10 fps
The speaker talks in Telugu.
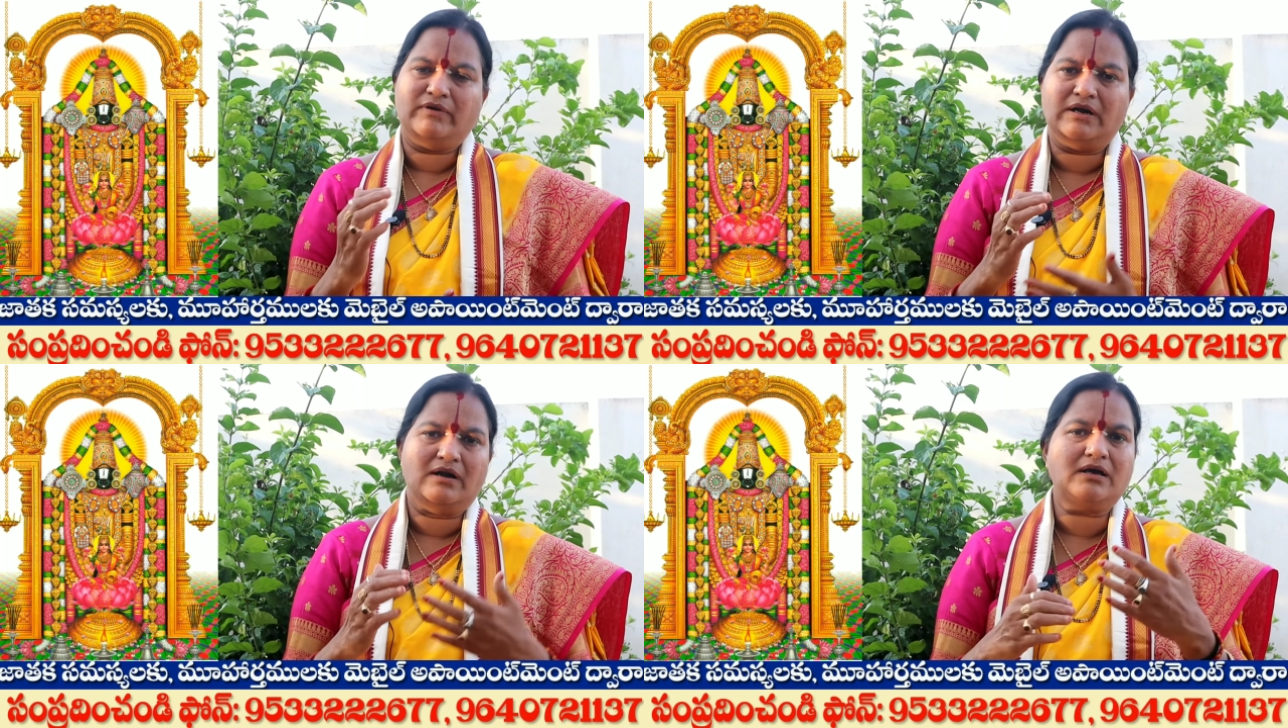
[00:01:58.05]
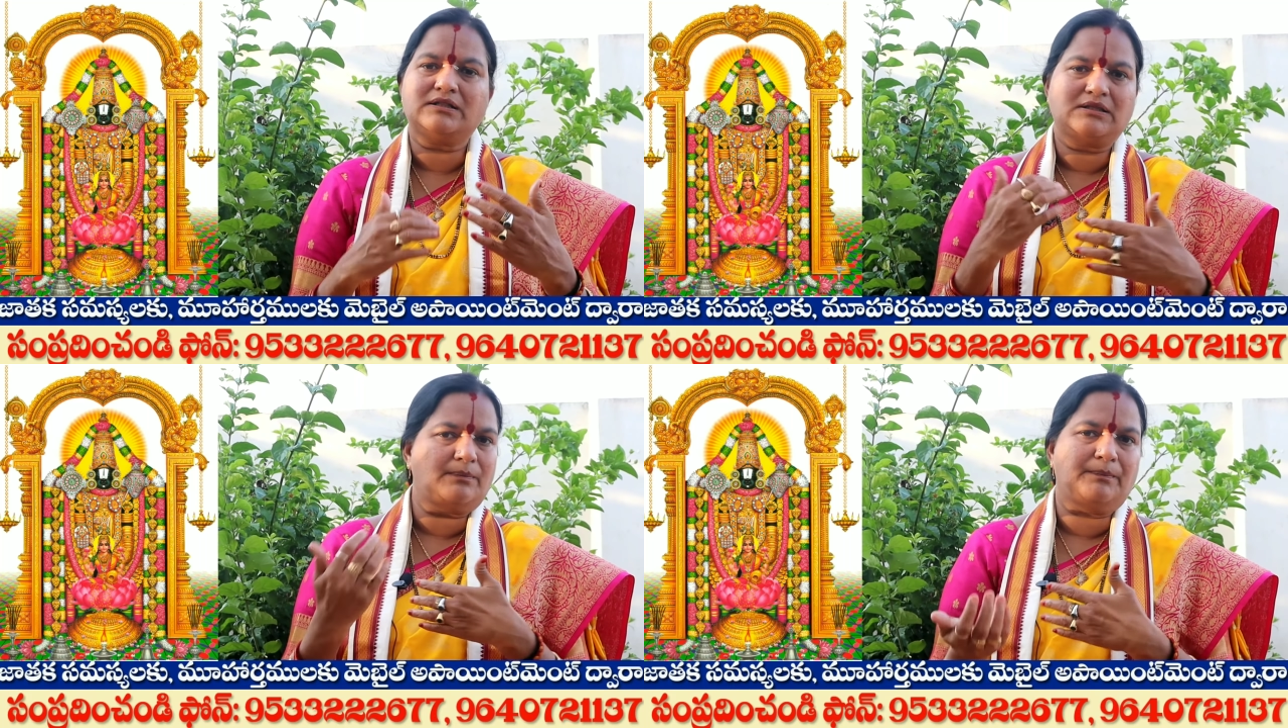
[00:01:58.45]
వెళ్ళక
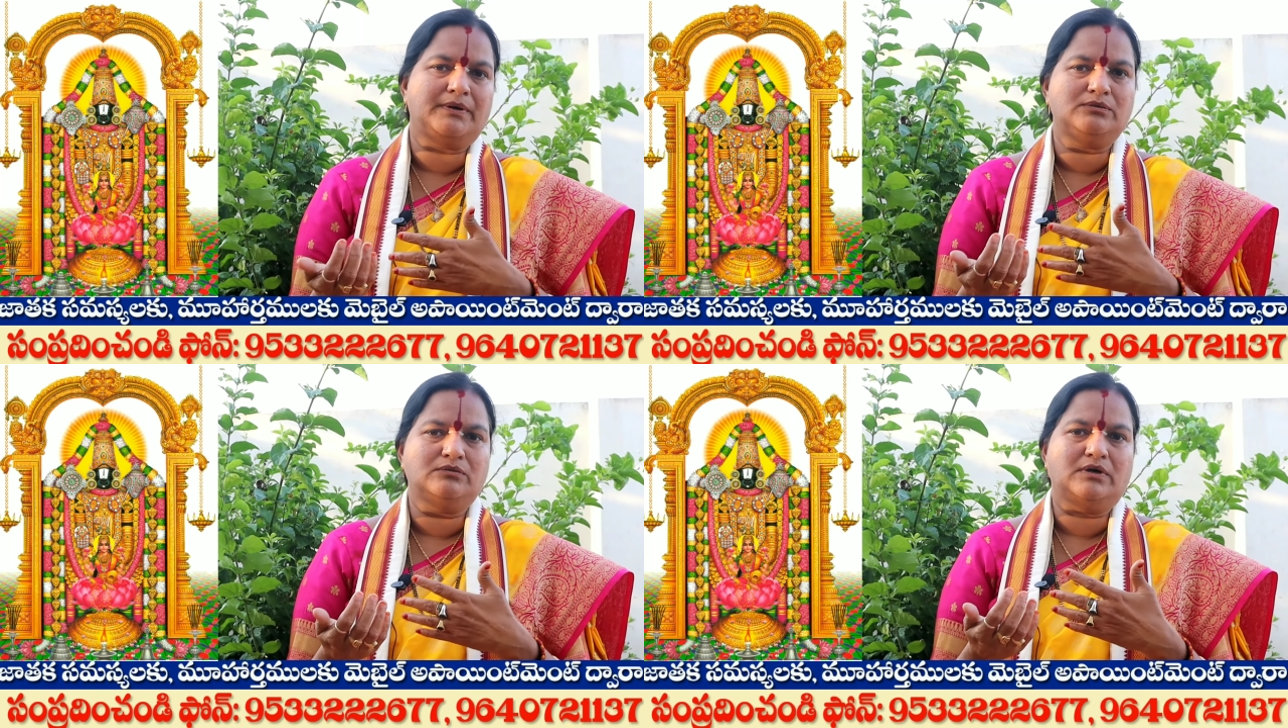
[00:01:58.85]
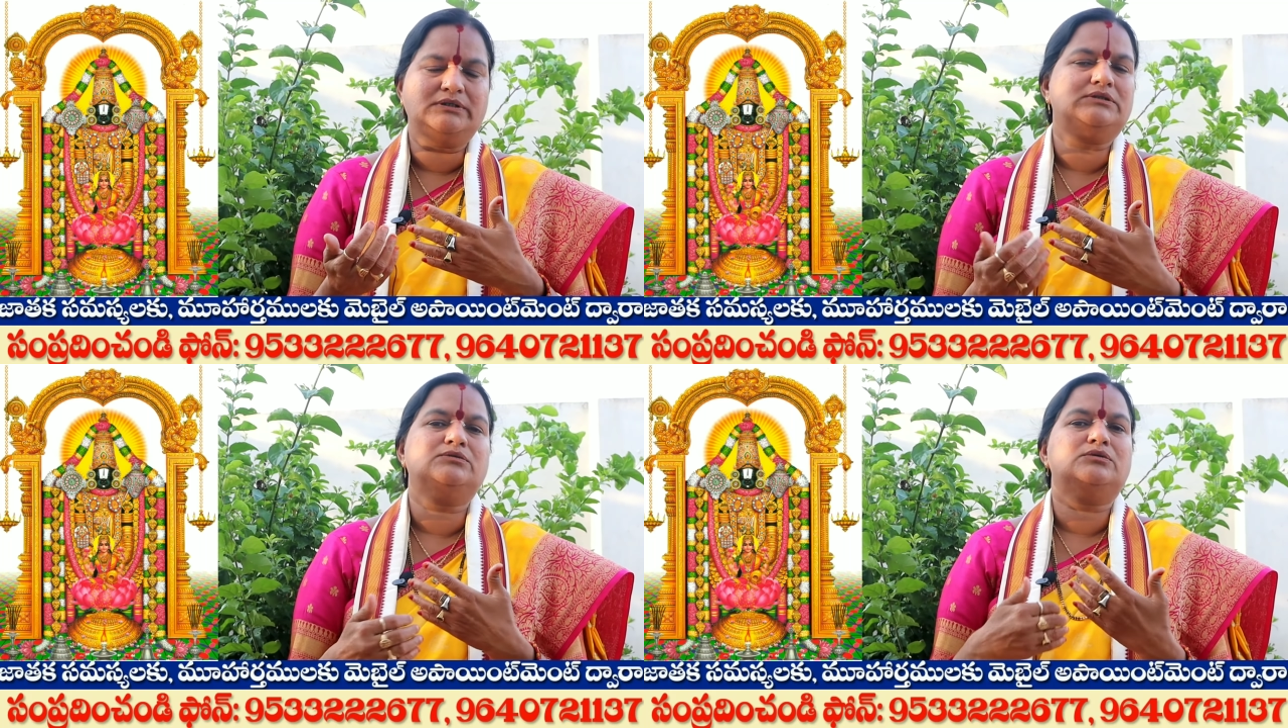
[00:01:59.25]
తప్పదు
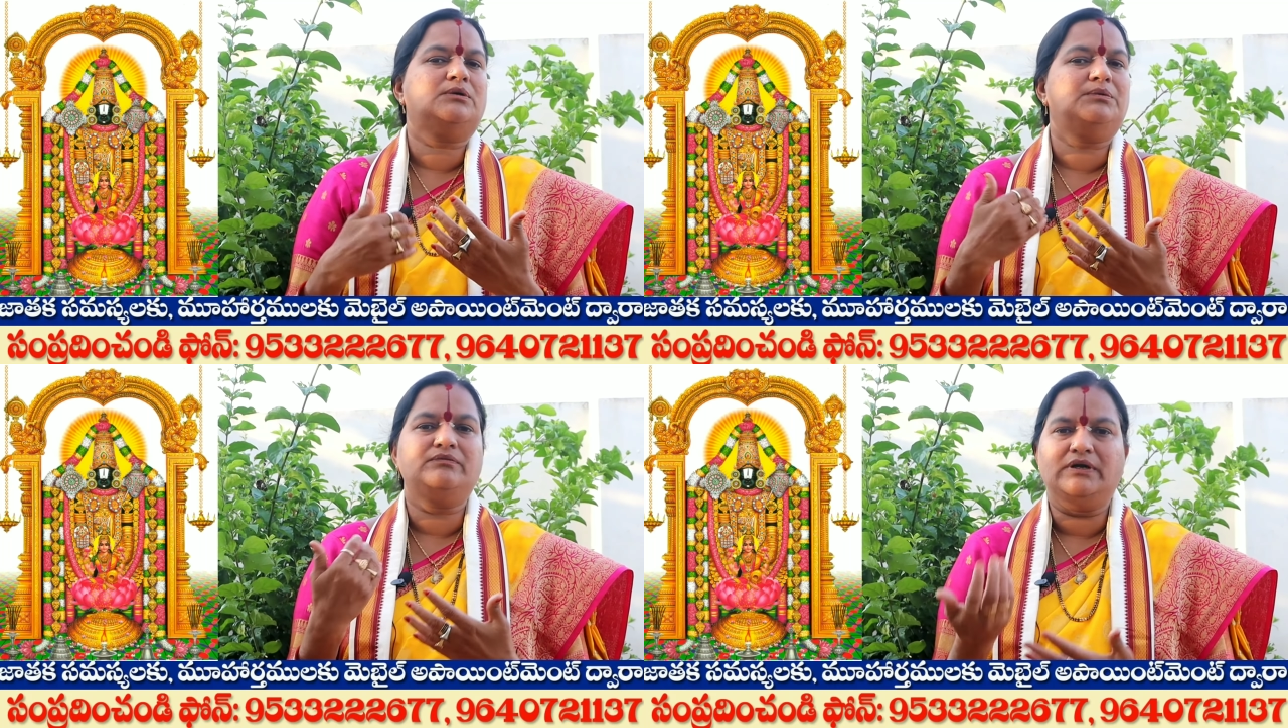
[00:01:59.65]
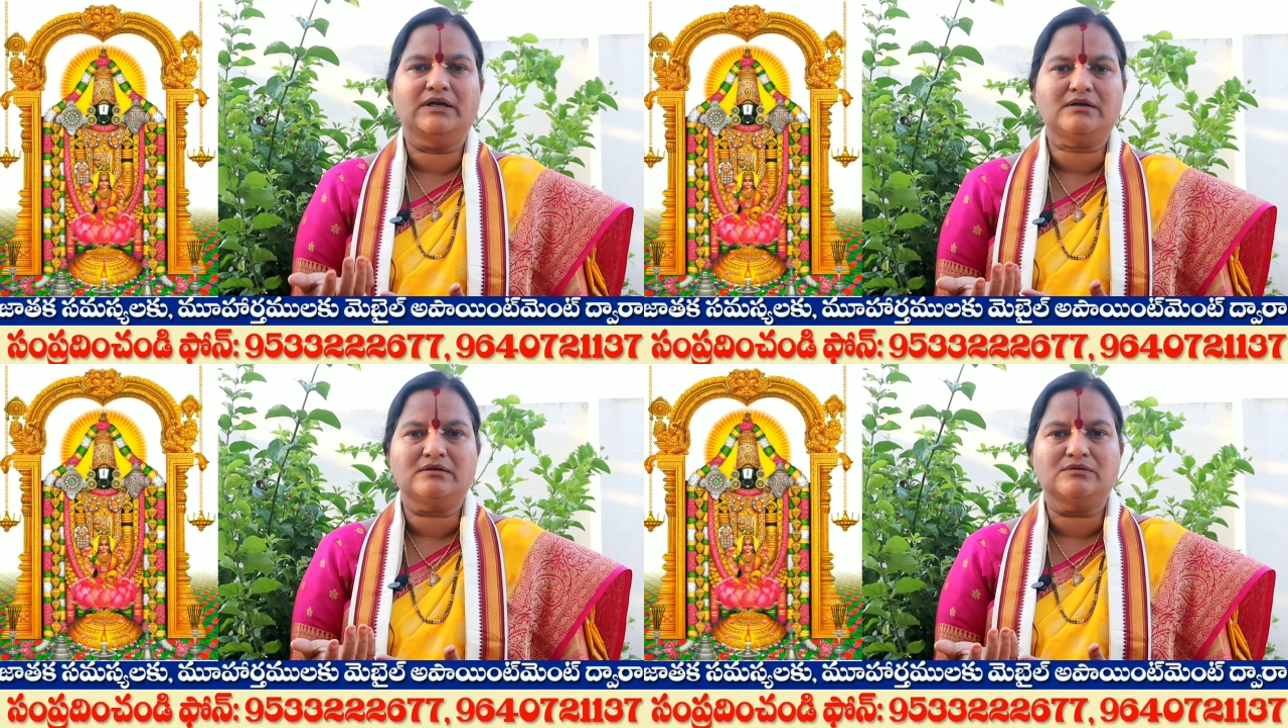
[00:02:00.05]
అని అనుకున్నప్పుడు
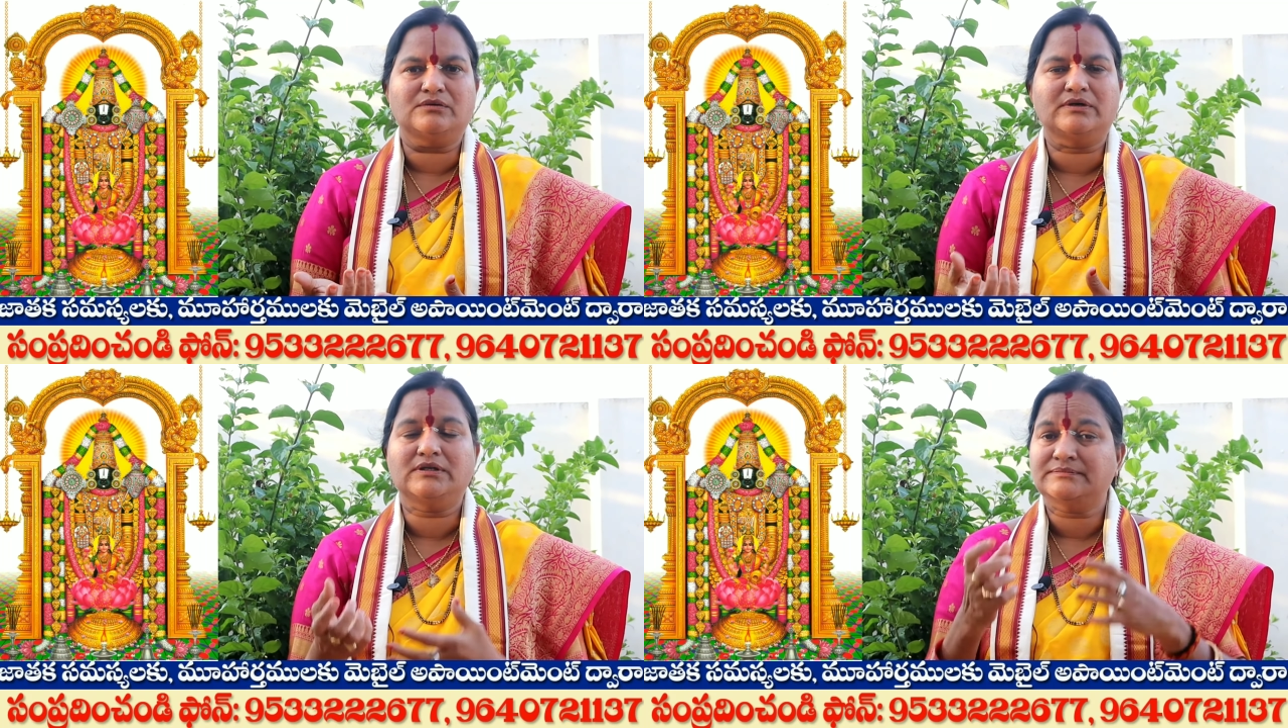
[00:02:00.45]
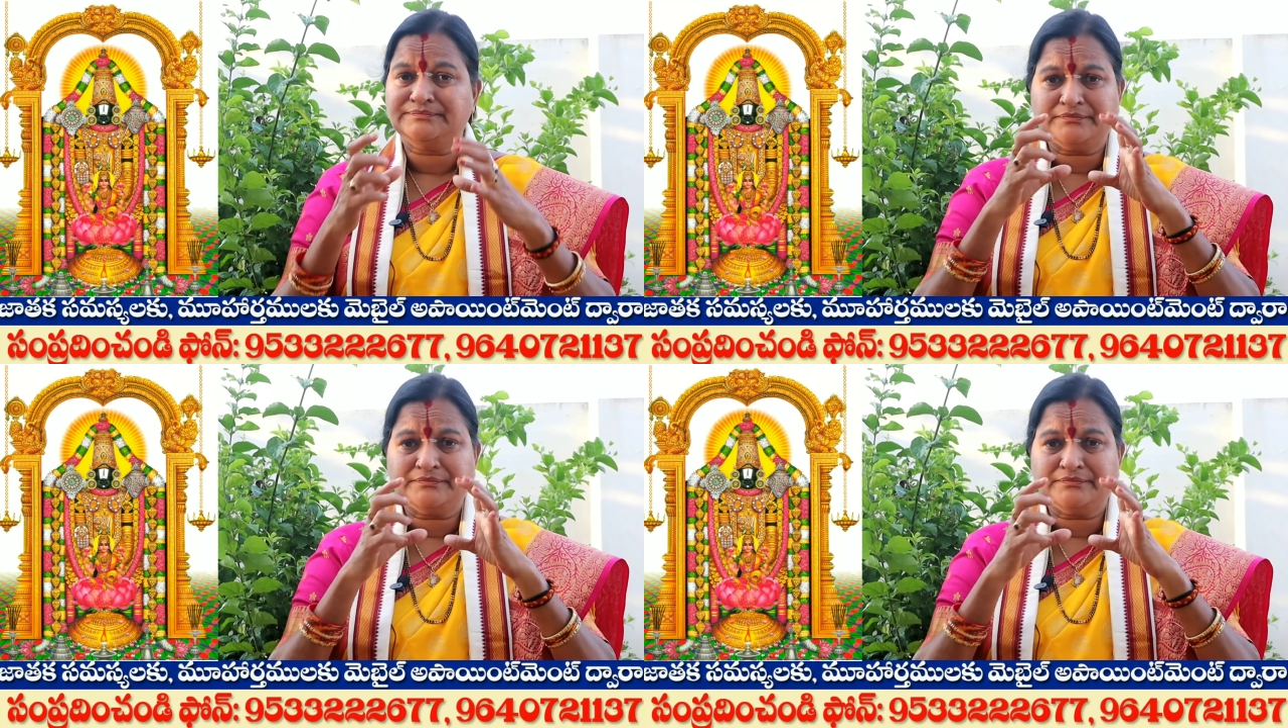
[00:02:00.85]
వెళ్ళారనుకోండి